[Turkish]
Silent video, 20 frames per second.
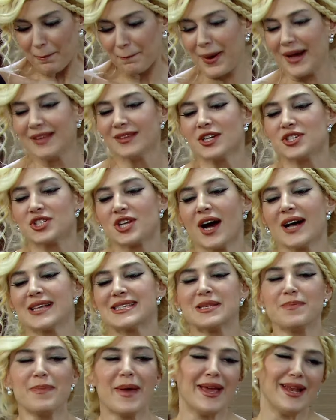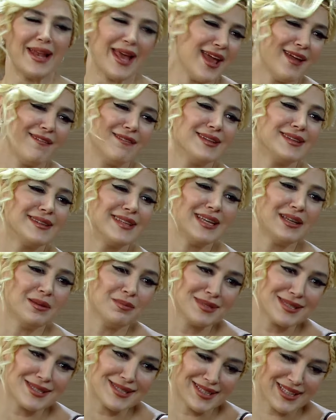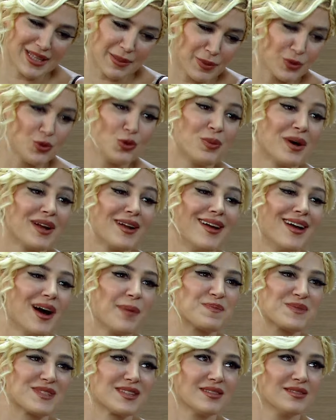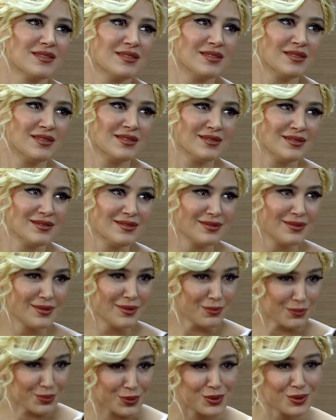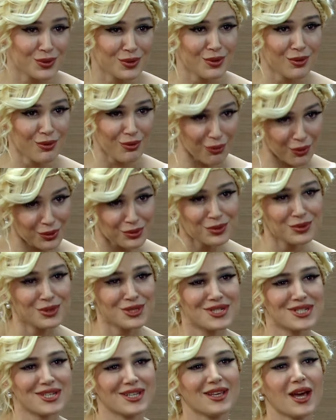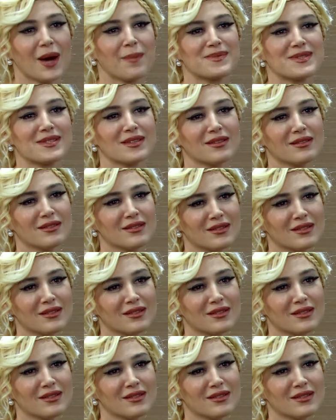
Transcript: bana cazibeyle evli değil misin gibi numara yaptın. Bunu onun için yaptım.